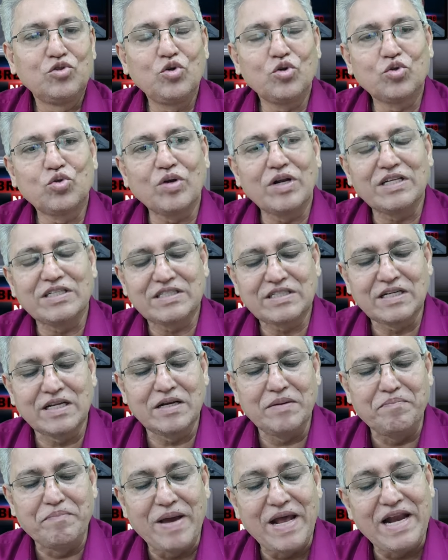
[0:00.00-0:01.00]

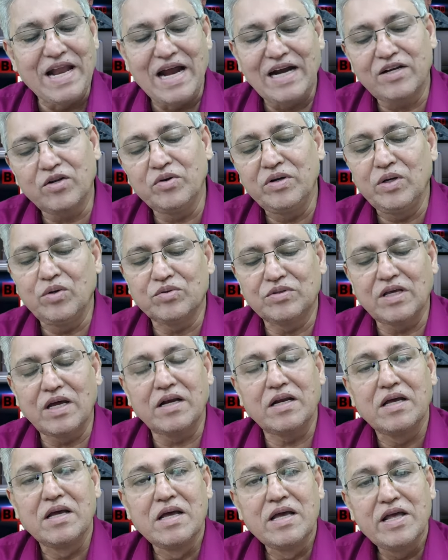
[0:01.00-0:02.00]
যুক্তরাষ্ট্রের ম্যানহাটনেও
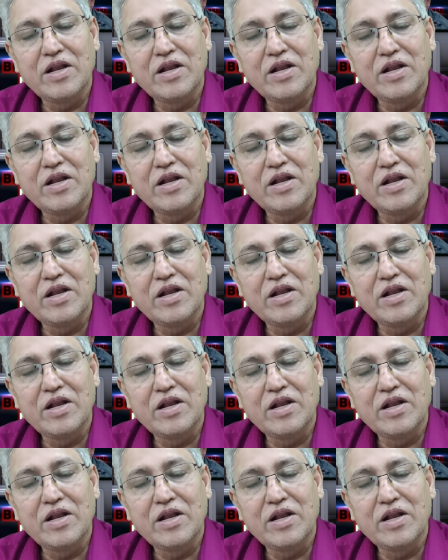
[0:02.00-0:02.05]
তার